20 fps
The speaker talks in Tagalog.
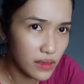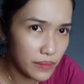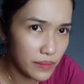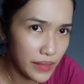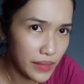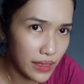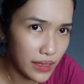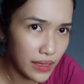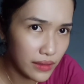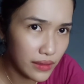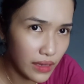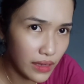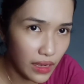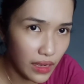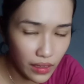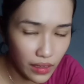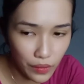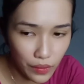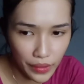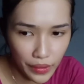parang
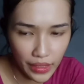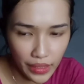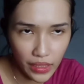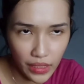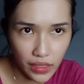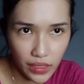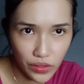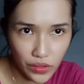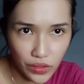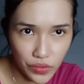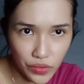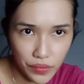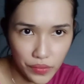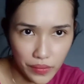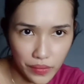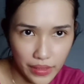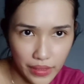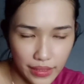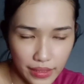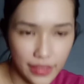nakaka-oily yung
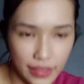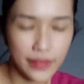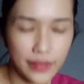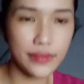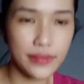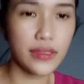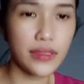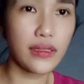tsura niya.